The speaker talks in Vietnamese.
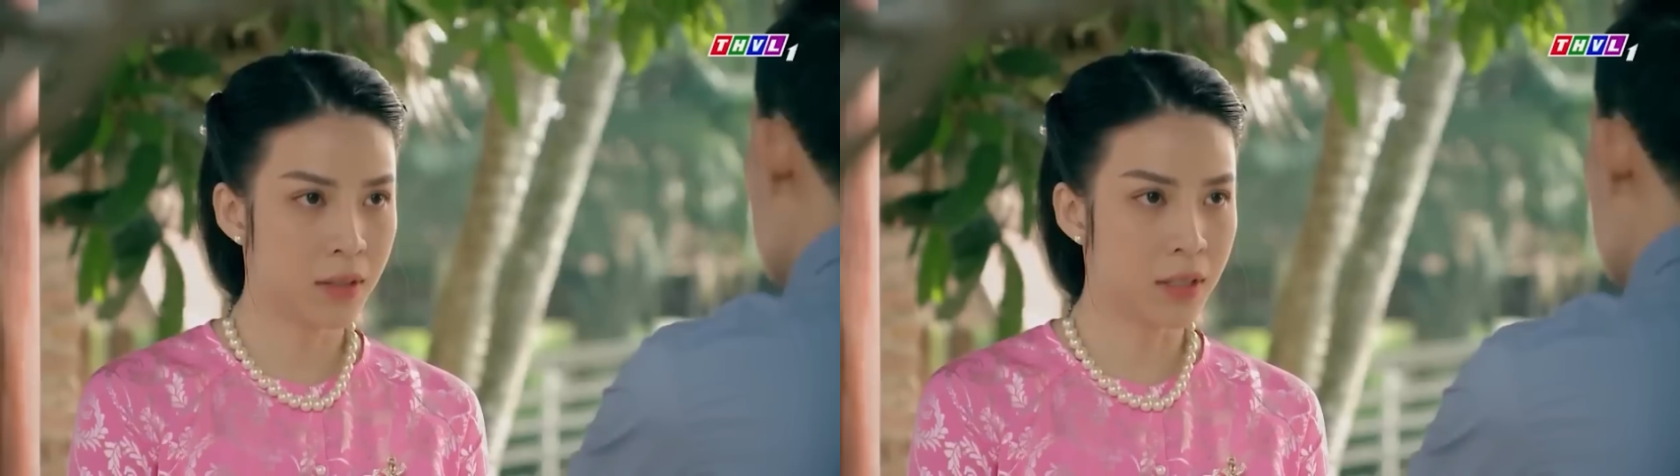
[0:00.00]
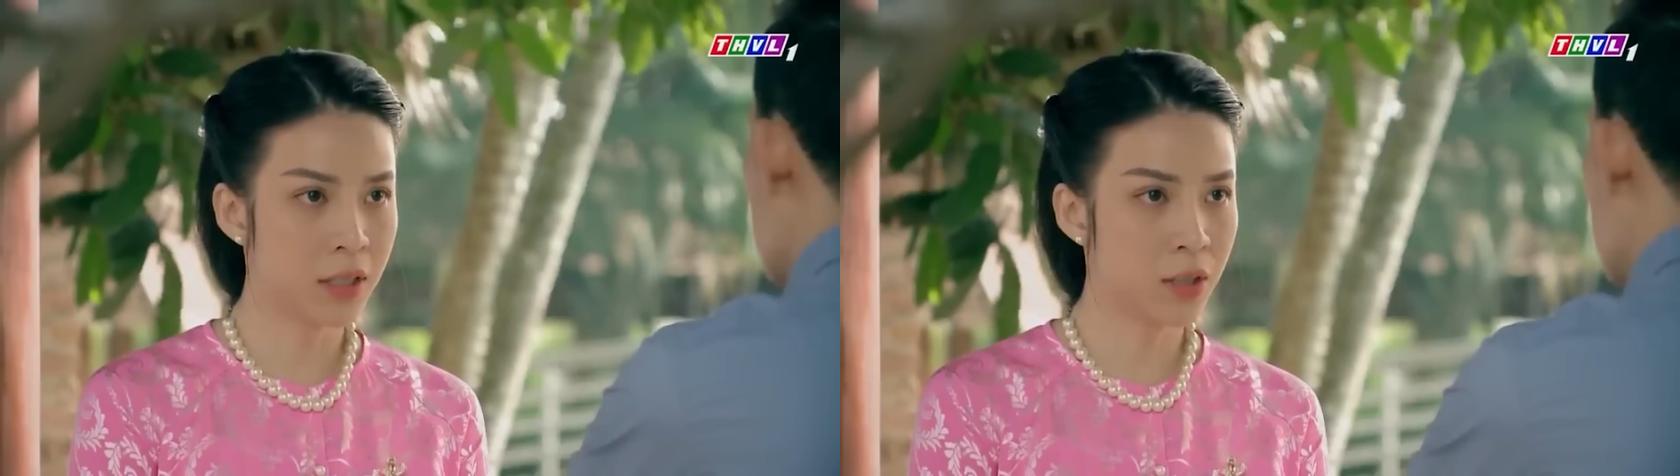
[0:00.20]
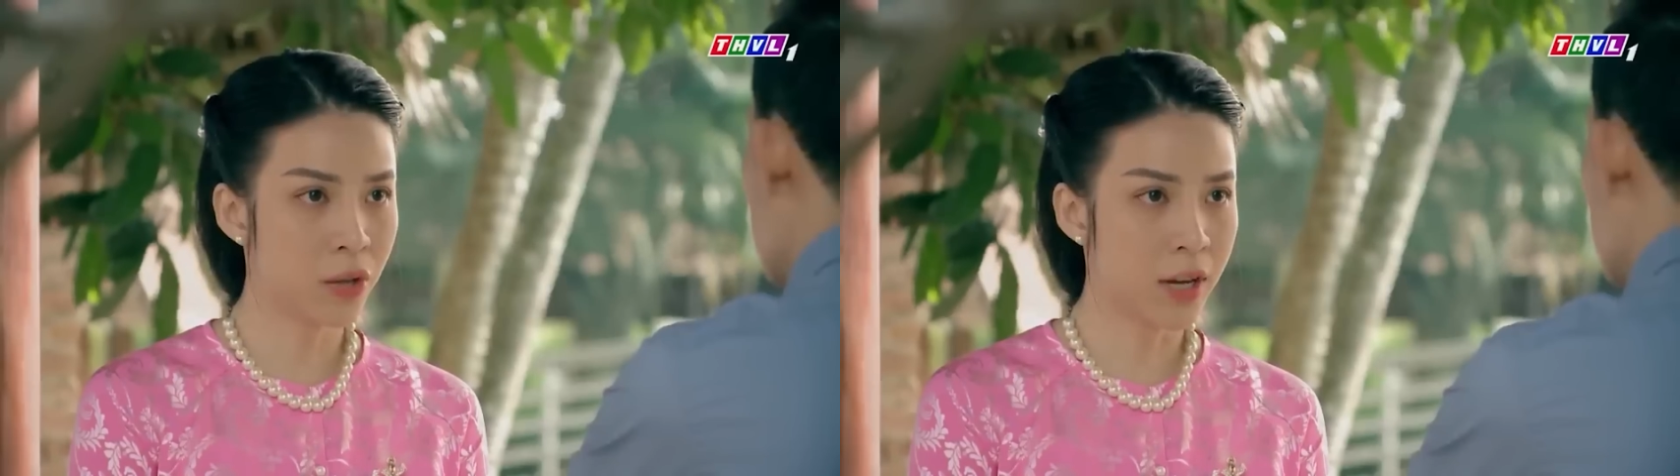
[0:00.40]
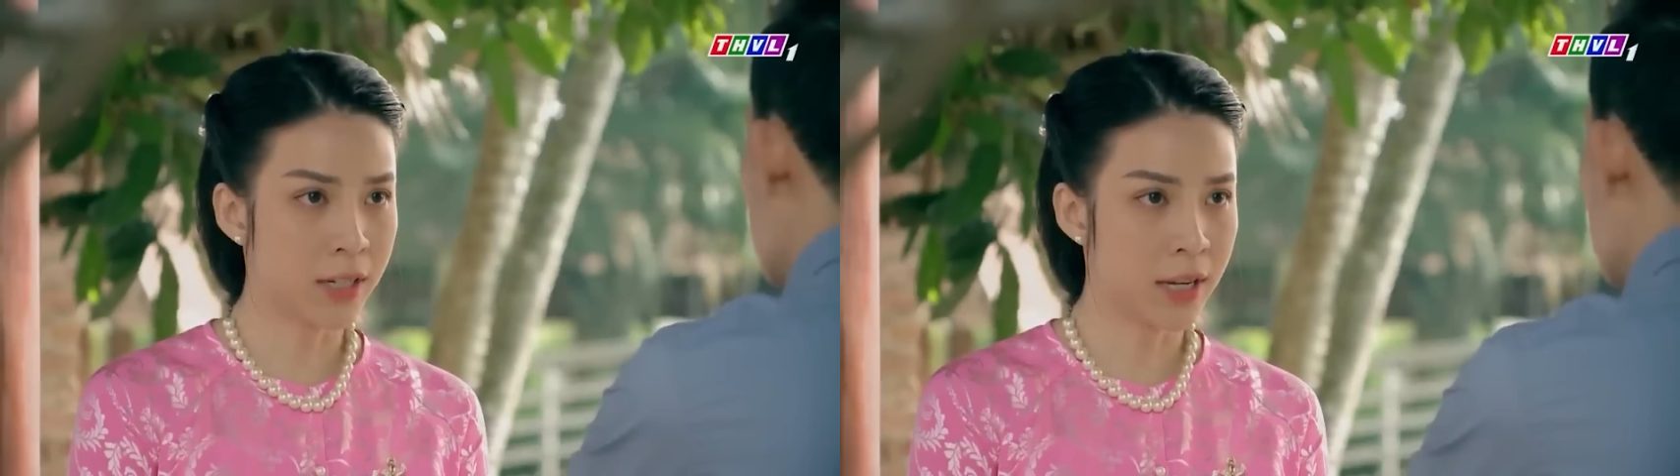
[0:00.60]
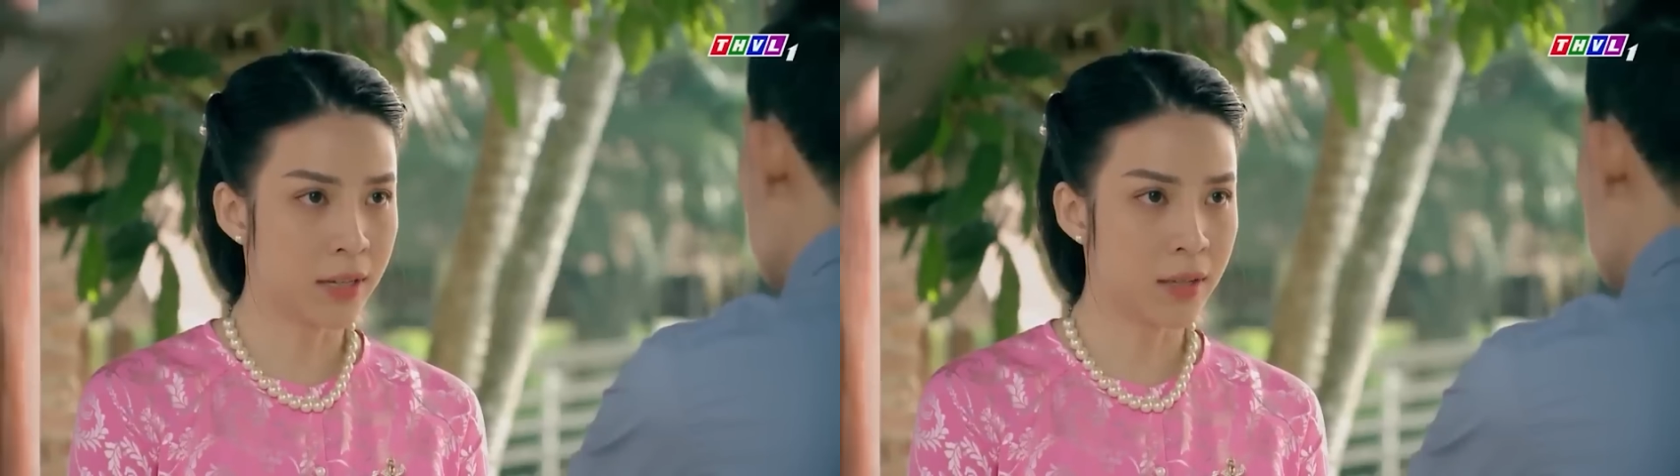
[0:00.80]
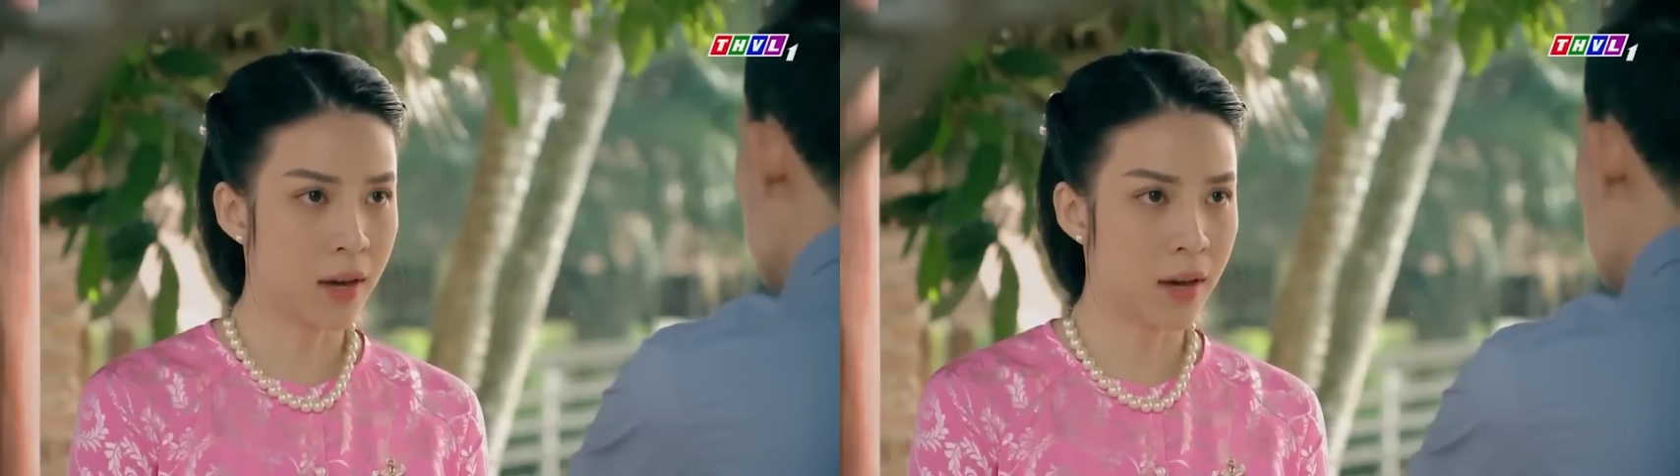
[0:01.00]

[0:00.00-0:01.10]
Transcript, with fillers: Những thứ tôi cần hiện